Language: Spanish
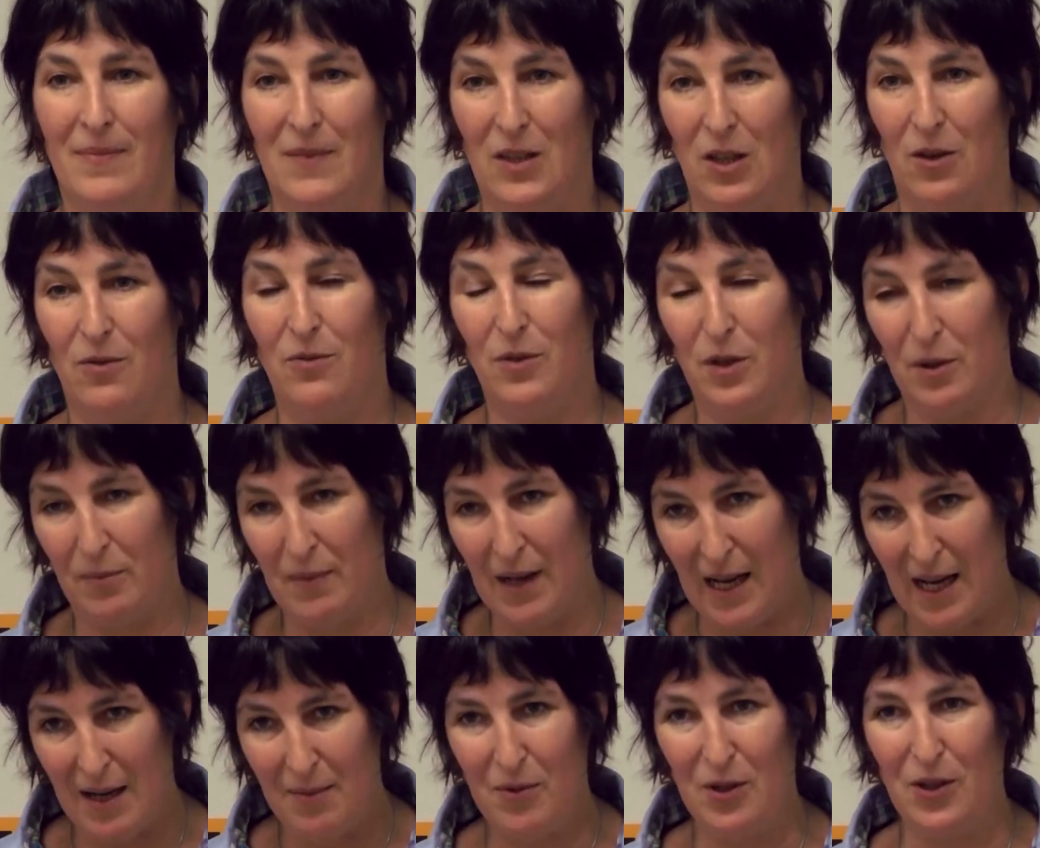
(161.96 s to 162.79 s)
nos
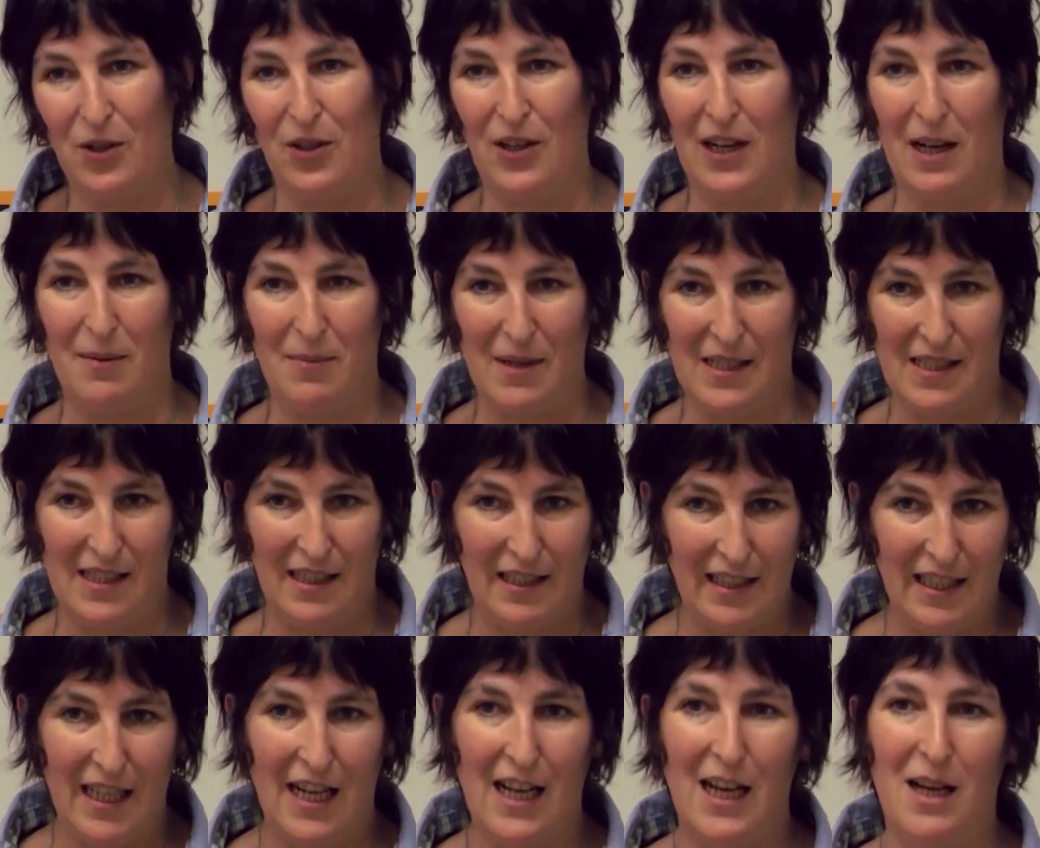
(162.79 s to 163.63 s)
formamos, nos
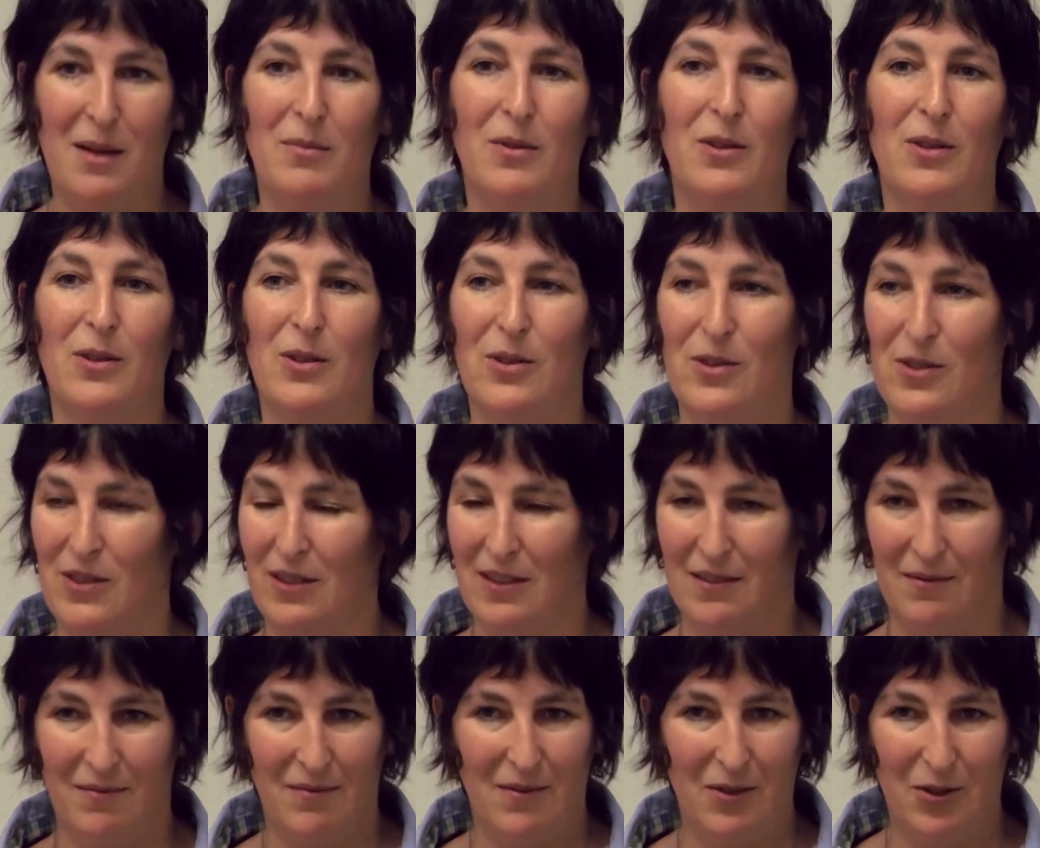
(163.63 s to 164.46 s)

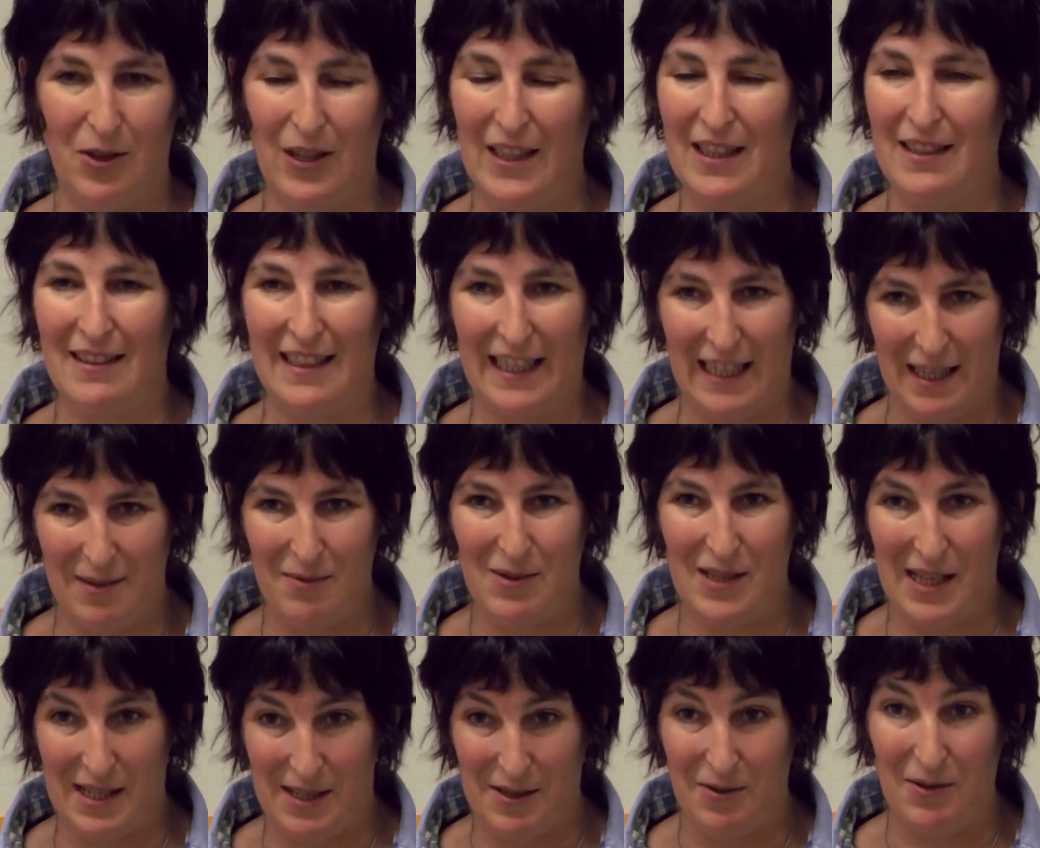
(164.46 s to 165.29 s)
capacitamos,
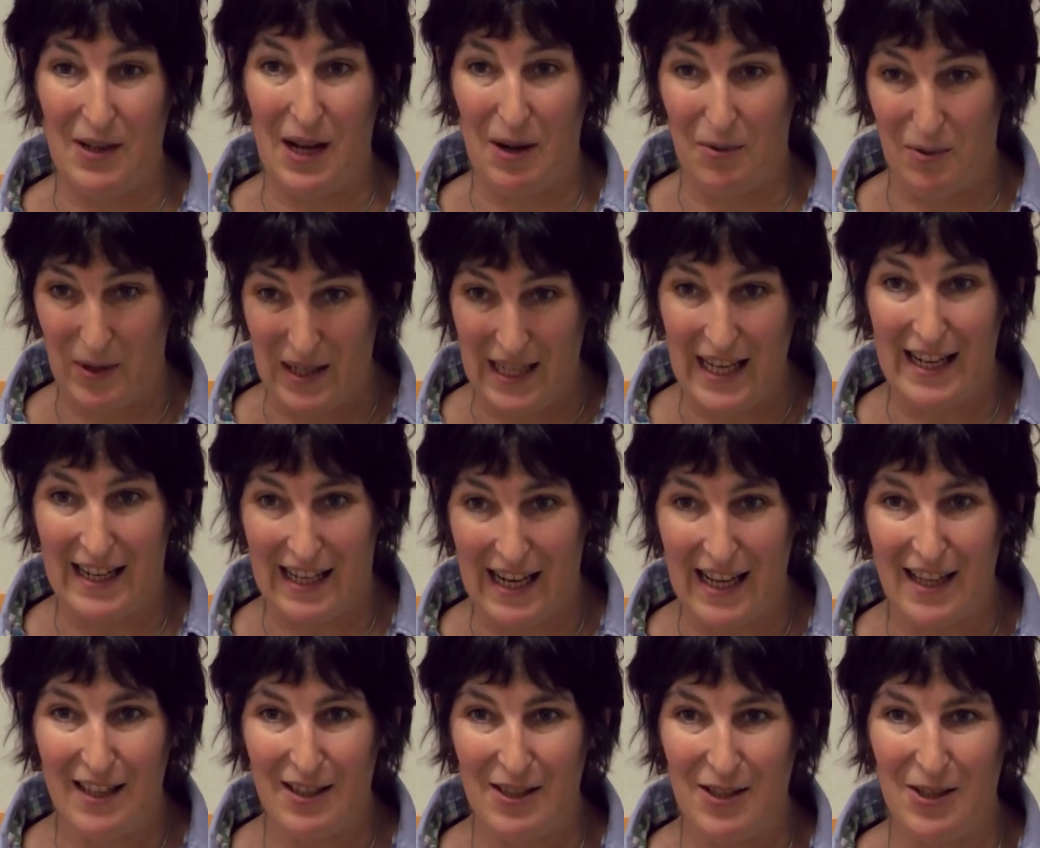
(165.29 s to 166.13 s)
queremos hacer una buena
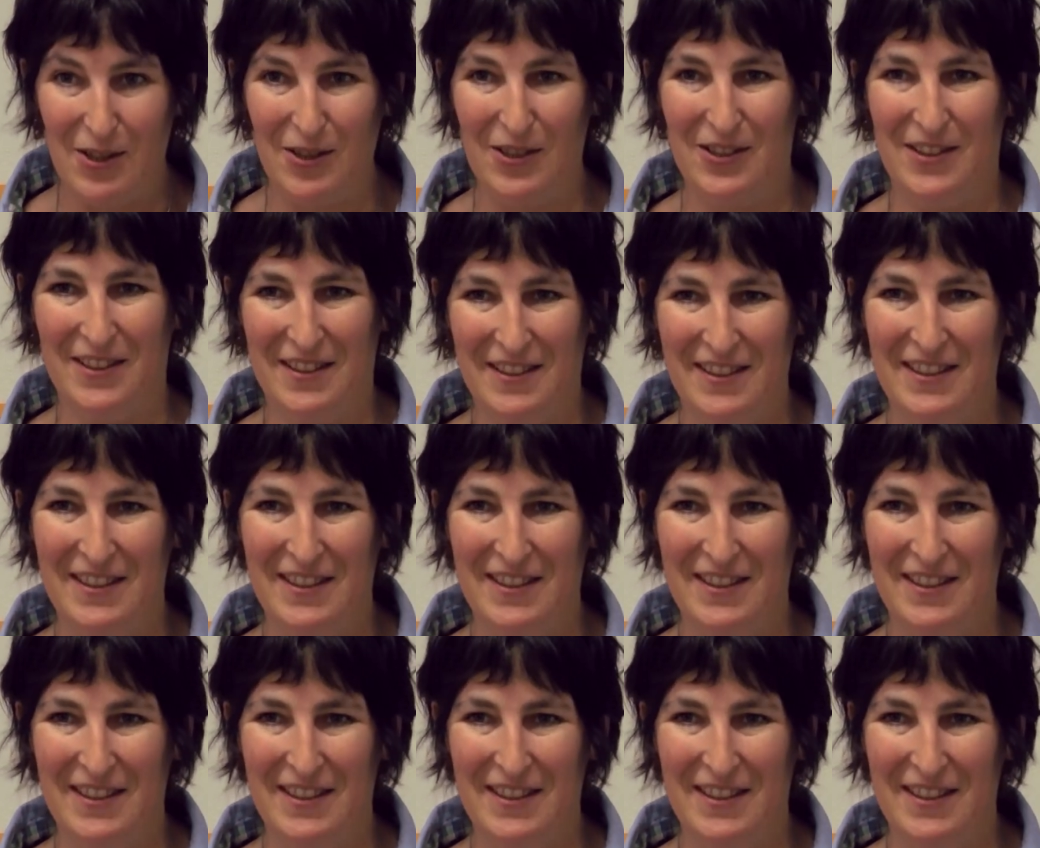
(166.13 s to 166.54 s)
radio,